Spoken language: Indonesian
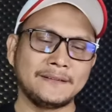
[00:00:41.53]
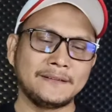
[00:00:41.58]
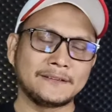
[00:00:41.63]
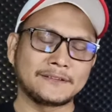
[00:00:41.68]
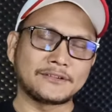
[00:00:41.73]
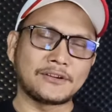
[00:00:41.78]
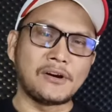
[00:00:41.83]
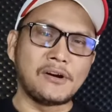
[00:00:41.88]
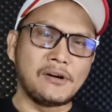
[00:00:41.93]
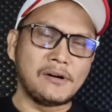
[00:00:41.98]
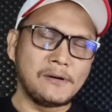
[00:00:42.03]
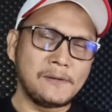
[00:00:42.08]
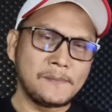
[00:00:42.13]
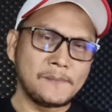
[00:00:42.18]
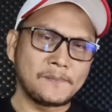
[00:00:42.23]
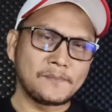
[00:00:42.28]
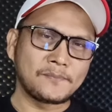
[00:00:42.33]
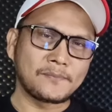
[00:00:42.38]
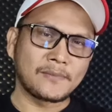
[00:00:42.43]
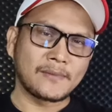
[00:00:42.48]
So,
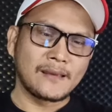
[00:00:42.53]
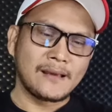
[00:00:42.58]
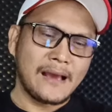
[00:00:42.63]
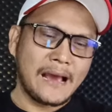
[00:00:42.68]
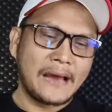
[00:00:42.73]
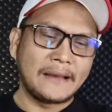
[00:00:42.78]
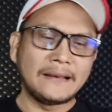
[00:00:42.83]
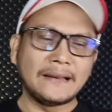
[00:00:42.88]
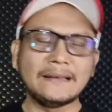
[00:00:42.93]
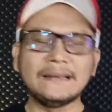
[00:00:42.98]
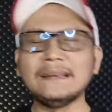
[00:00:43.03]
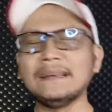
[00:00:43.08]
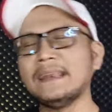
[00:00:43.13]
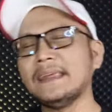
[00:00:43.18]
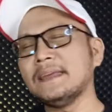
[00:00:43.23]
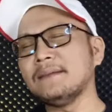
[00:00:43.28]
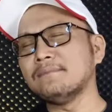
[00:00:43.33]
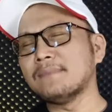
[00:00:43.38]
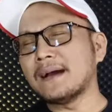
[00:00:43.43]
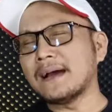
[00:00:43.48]
ada
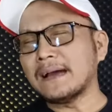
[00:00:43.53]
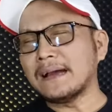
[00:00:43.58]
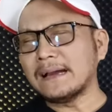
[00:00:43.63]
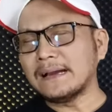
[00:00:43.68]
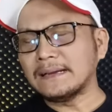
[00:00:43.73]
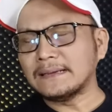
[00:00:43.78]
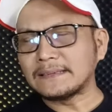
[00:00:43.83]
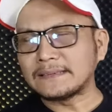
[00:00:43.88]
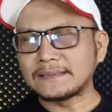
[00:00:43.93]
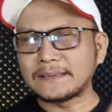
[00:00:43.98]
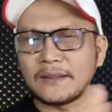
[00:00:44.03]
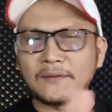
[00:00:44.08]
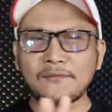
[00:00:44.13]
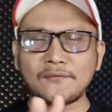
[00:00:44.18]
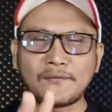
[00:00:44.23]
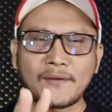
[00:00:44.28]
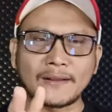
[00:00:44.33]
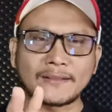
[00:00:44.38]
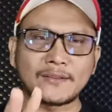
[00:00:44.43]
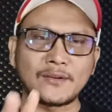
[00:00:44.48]
lima
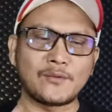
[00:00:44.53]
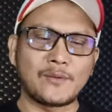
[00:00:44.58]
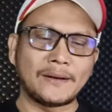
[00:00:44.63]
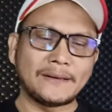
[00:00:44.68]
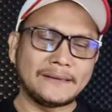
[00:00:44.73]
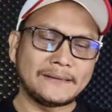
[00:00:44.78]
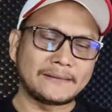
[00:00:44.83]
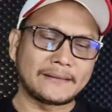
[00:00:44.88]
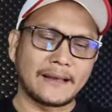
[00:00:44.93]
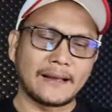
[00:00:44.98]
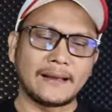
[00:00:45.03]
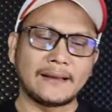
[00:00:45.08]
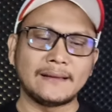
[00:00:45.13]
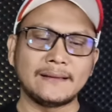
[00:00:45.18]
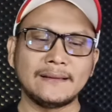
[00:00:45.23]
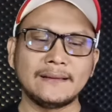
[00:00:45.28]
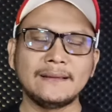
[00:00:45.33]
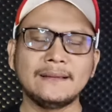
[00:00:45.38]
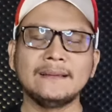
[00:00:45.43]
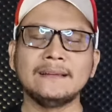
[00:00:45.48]
sifat wanita
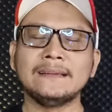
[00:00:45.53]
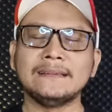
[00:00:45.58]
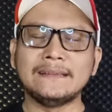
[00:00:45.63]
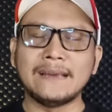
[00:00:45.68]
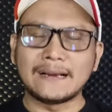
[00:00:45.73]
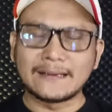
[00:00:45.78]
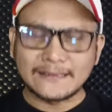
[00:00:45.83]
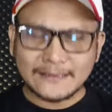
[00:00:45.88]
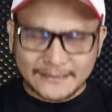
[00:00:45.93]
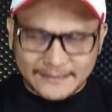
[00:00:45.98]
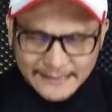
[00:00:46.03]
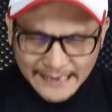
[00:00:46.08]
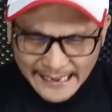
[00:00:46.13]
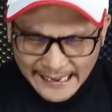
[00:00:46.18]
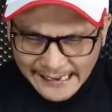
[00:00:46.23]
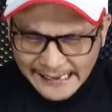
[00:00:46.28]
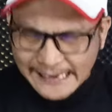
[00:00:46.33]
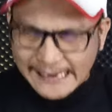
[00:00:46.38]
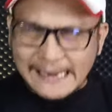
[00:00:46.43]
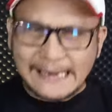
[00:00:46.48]
yang
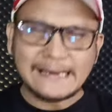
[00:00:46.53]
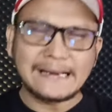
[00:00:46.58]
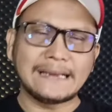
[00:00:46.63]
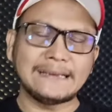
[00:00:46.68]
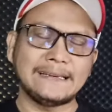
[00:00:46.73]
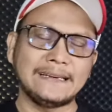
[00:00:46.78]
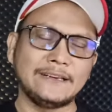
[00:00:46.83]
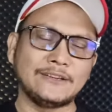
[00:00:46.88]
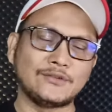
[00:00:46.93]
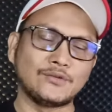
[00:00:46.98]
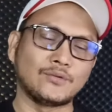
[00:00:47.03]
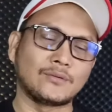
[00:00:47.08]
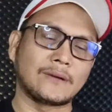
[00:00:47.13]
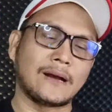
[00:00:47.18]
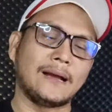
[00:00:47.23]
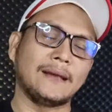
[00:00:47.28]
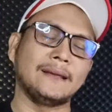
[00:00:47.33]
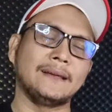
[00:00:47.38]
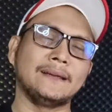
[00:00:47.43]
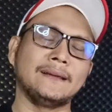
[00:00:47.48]
sangat
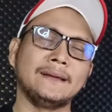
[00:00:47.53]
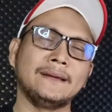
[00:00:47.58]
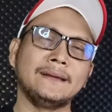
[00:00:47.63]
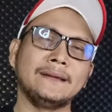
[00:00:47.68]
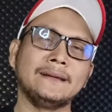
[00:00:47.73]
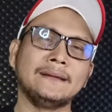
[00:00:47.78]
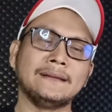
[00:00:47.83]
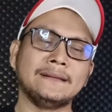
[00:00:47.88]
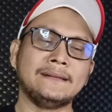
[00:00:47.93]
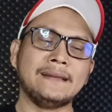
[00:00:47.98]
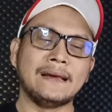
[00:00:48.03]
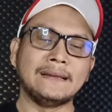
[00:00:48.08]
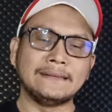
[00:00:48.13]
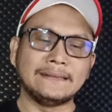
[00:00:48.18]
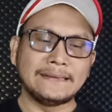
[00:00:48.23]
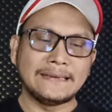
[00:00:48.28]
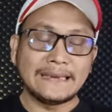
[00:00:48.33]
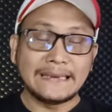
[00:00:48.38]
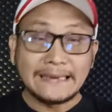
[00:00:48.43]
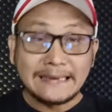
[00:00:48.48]
disukai
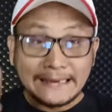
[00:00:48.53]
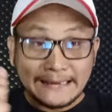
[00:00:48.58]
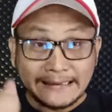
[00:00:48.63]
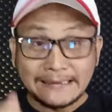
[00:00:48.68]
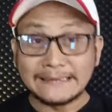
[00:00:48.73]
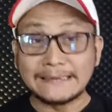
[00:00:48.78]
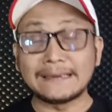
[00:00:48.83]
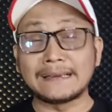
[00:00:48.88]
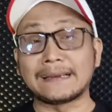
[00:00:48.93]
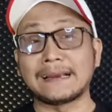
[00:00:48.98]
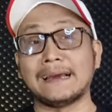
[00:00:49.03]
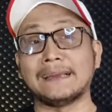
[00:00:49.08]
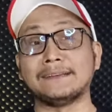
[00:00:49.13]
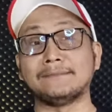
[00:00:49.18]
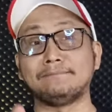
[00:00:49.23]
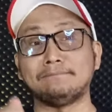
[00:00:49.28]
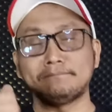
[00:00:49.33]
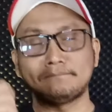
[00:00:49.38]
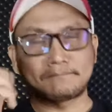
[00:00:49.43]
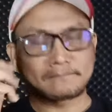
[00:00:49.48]
dan
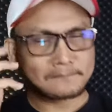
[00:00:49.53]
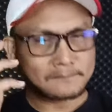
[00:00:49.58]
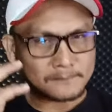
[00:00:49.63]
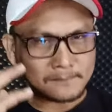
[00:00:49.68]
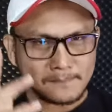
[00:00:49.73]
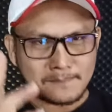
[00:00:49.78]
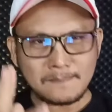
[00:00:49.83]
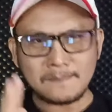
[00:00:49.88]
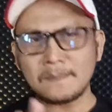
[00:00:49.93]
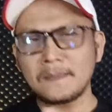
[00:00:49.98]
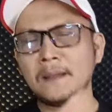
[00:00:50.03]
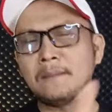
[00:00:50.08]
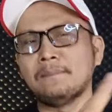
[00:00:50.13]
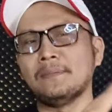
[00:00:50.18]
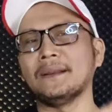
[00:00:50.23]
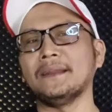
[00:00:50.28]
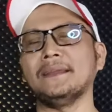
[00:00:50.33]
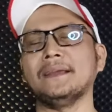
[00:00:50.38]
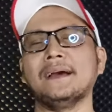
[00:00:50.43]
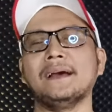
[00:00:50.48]
diinginkan
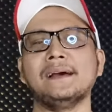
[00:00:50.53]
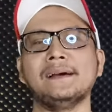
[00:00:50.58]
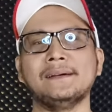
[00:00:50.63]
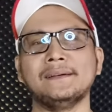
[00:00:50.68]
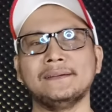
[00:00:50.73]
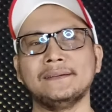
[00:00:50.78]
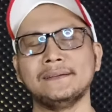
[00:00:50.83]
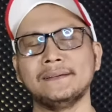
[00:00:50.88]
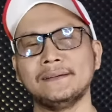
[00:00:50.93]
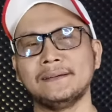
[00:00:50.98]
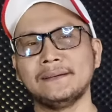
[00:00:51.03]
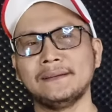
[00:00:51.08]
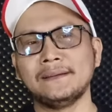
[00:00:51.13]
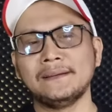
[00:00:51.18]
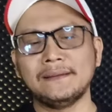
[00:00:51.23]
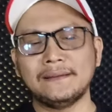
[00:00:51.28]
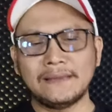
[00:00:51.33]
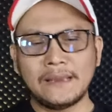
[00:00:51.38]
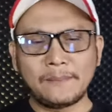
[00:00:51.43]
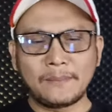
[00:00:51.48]
pria.
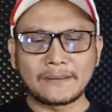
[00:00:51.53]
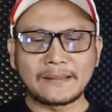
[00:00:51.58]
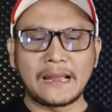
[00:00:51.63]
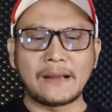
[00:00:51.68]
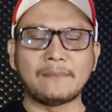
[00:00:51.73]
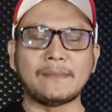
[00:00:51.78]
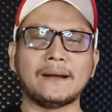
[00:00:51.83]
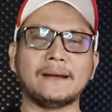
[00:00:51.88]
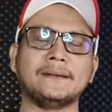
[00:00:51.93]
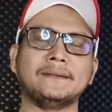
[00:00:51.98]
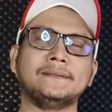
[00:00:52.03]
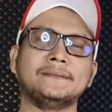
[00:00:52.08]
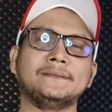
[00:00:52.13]
Yang pertama,